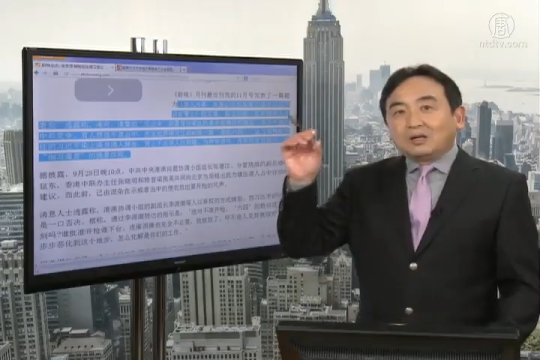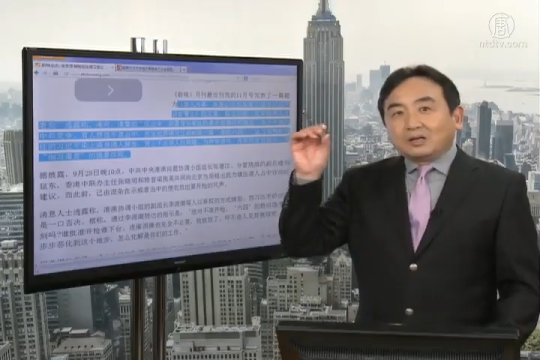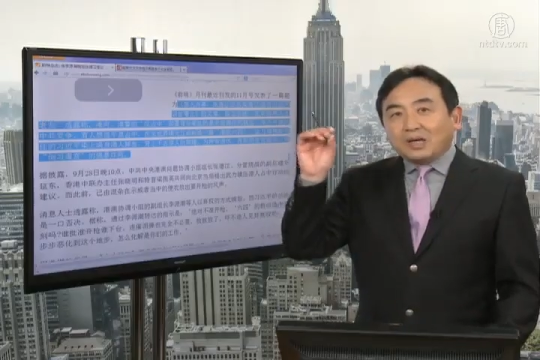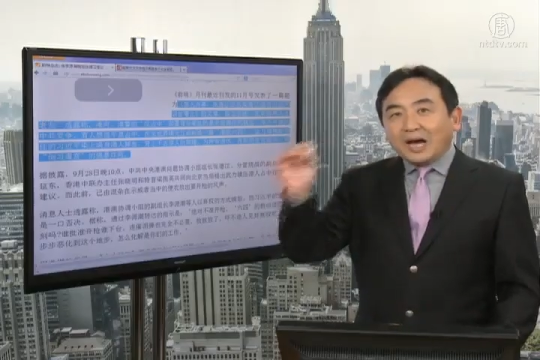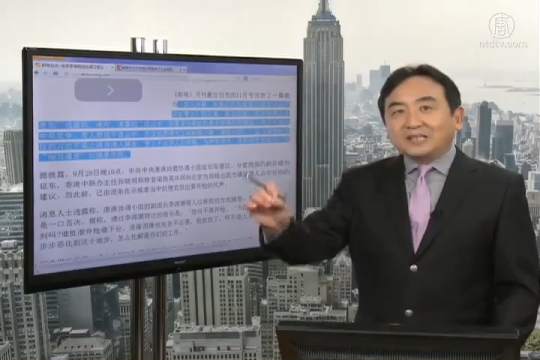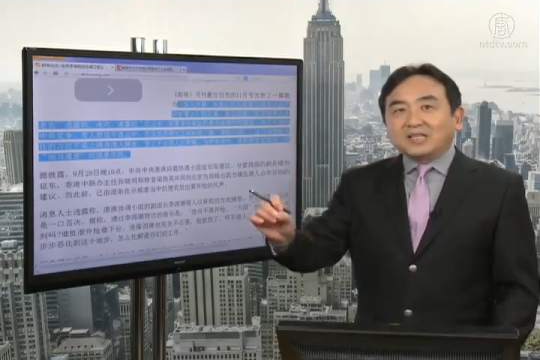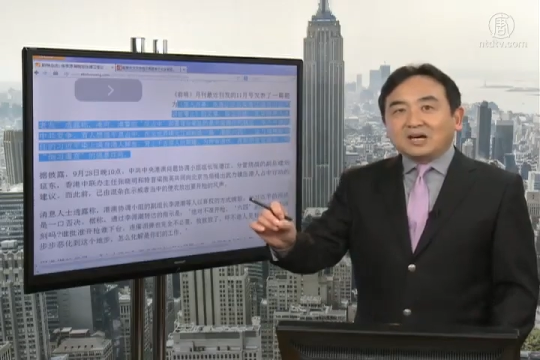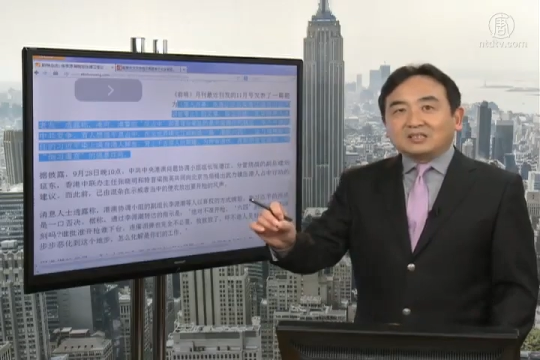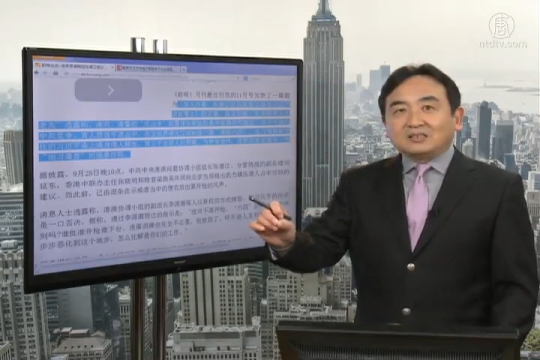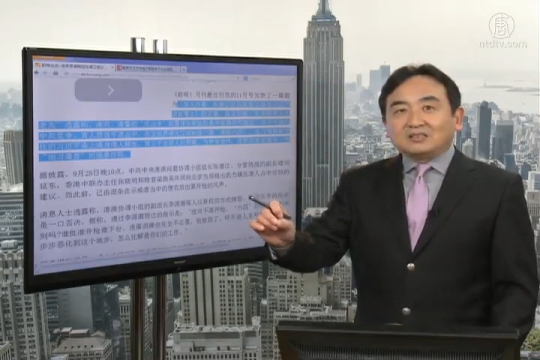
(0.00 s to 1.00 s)
开枪，
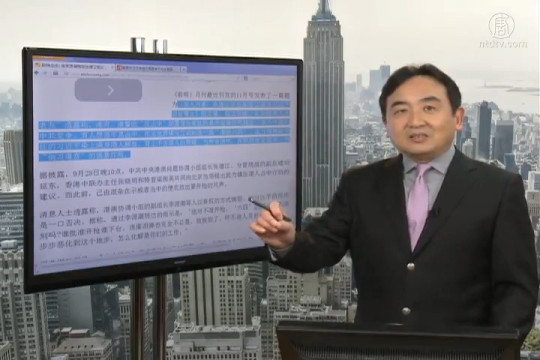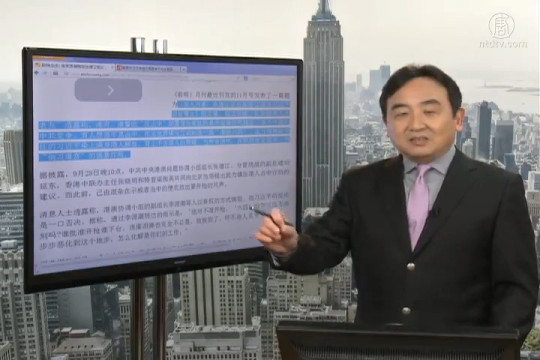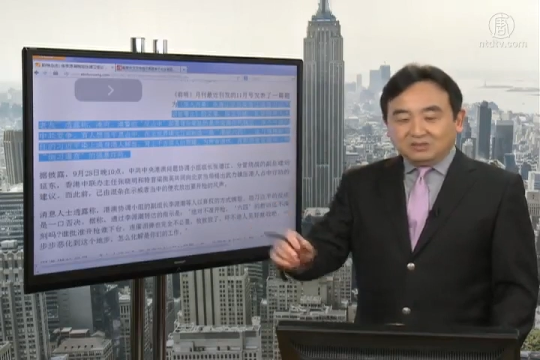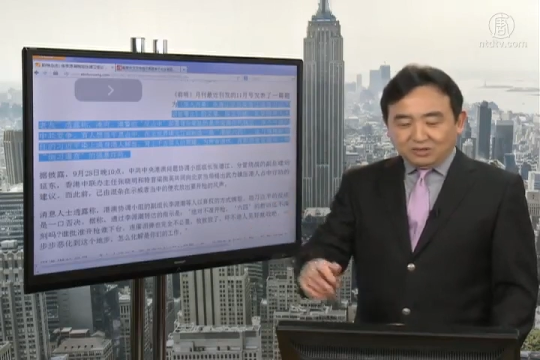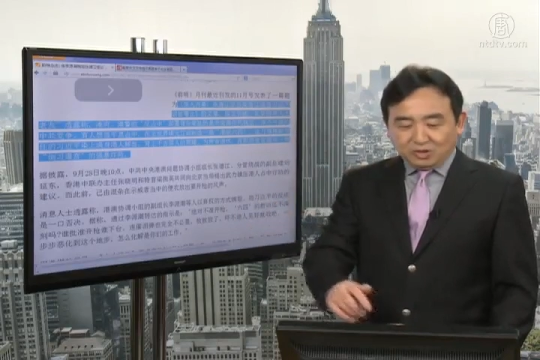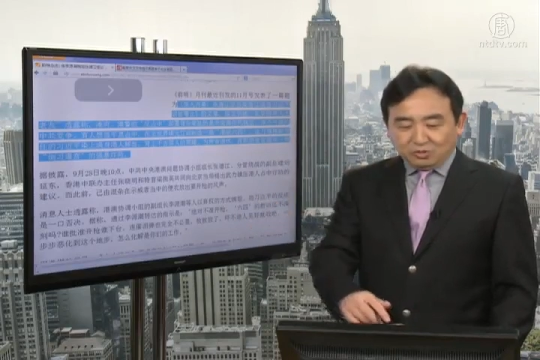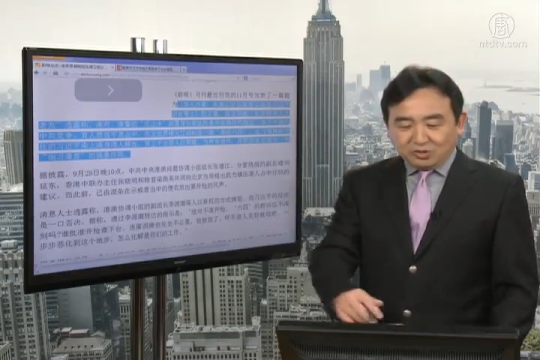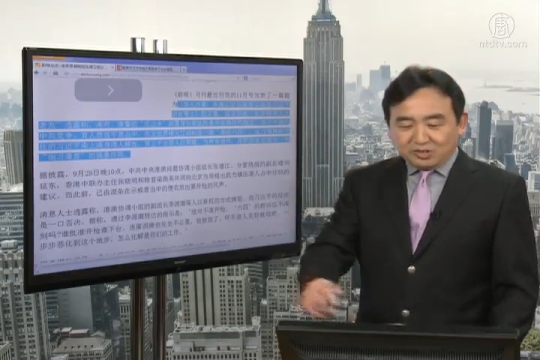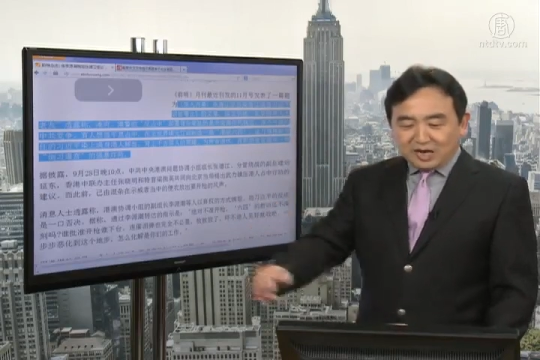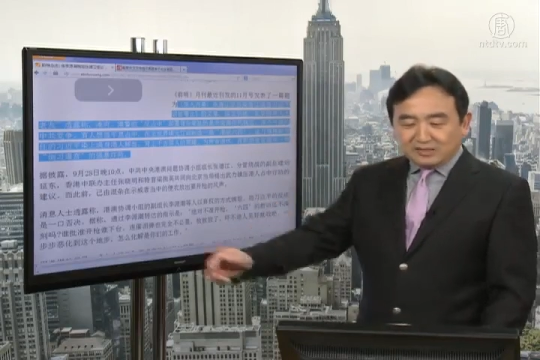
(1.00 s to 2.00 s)
就
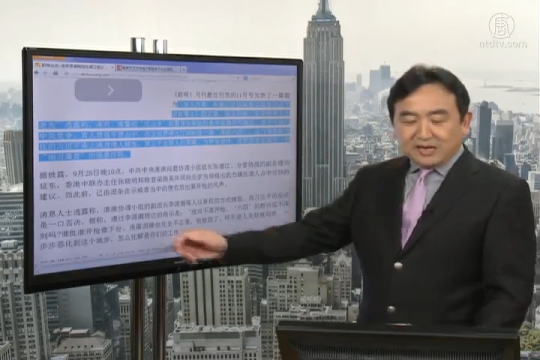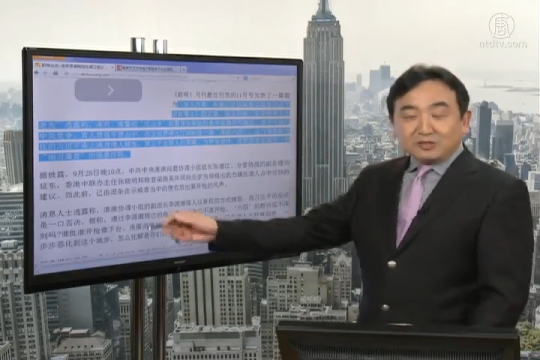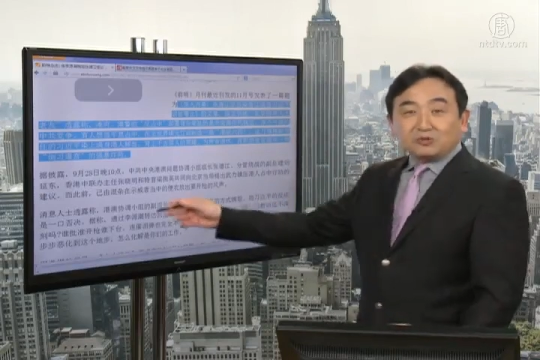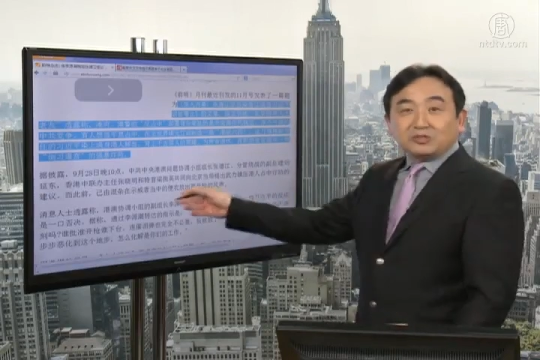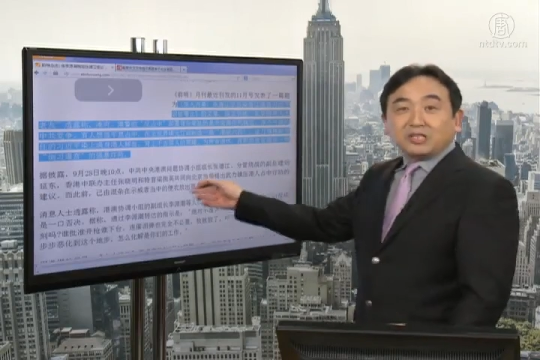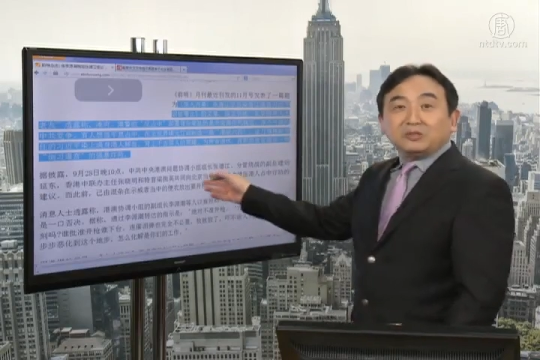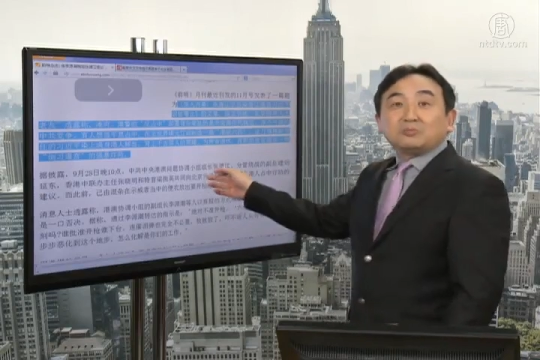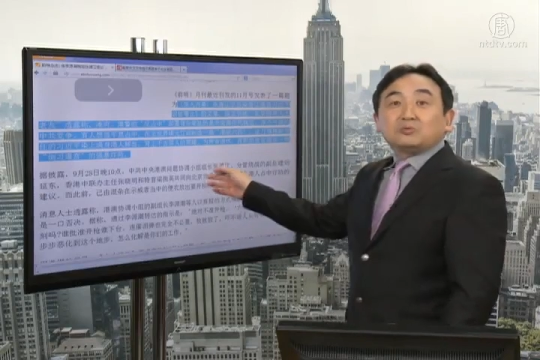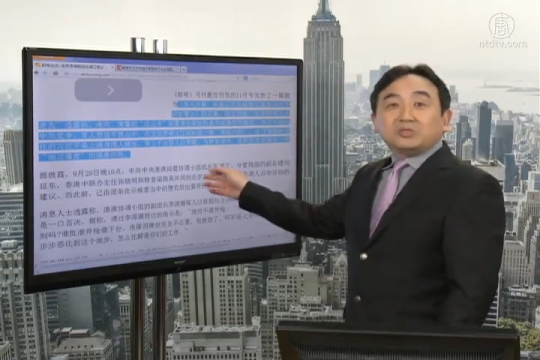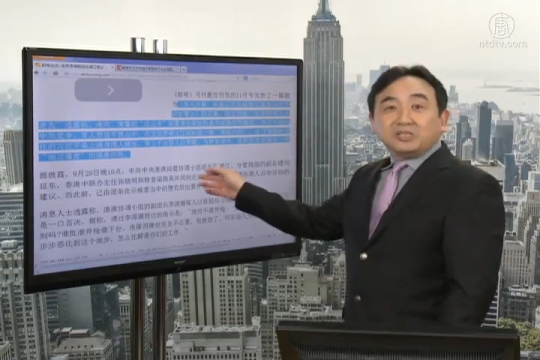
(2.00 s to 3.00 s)
是刚才说的这一
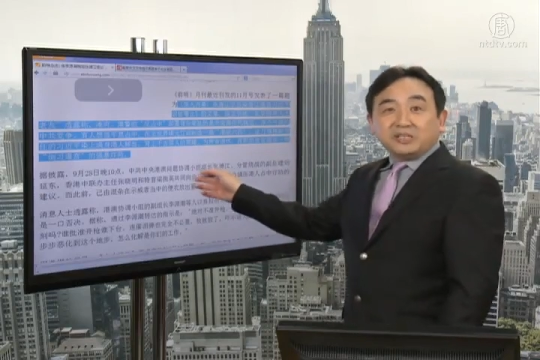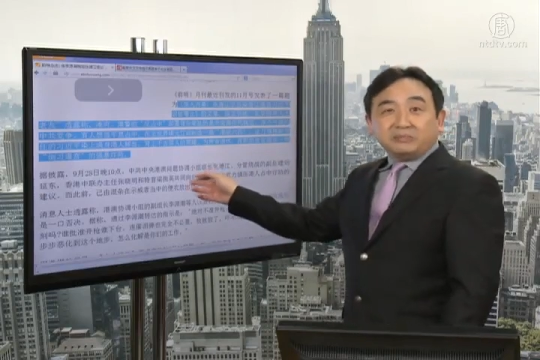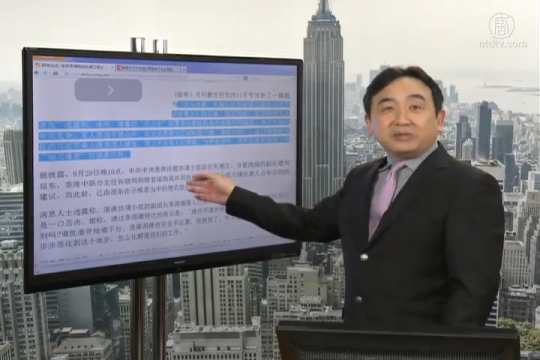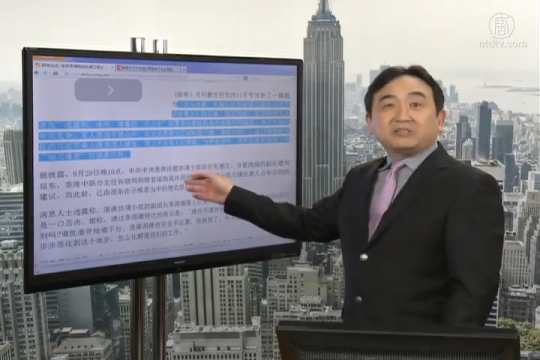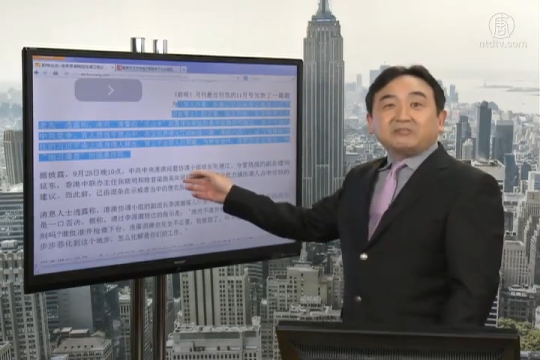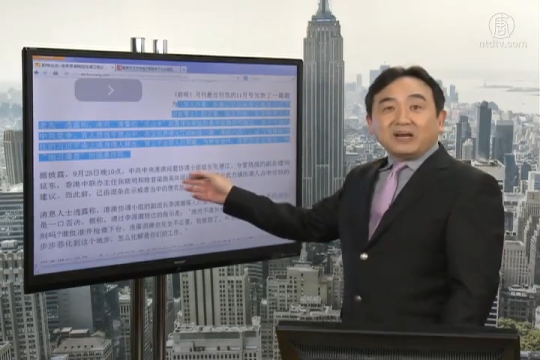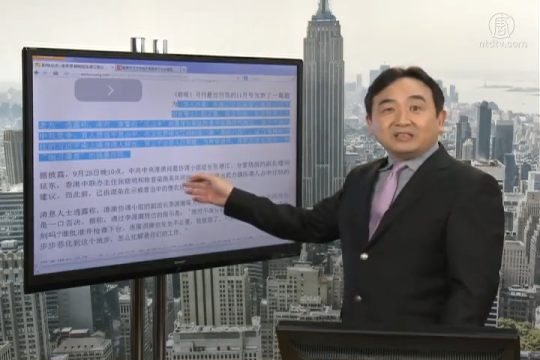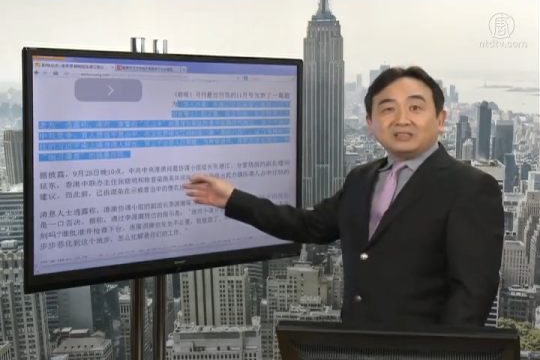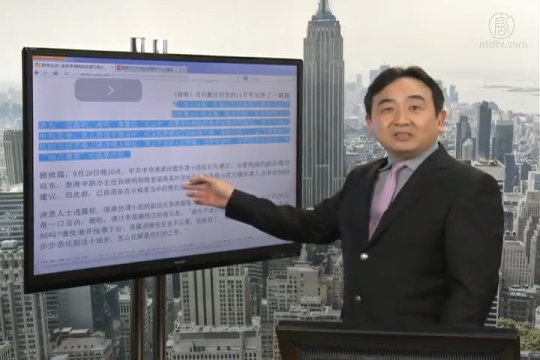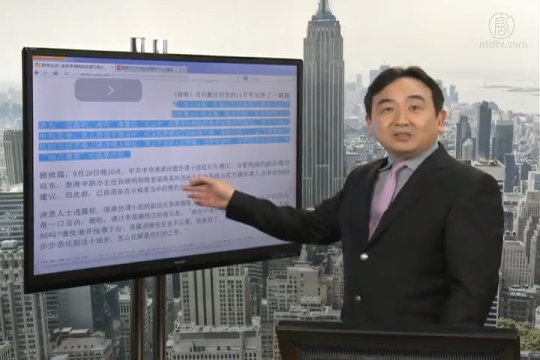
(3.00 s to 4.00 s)
幕，习近平就完了；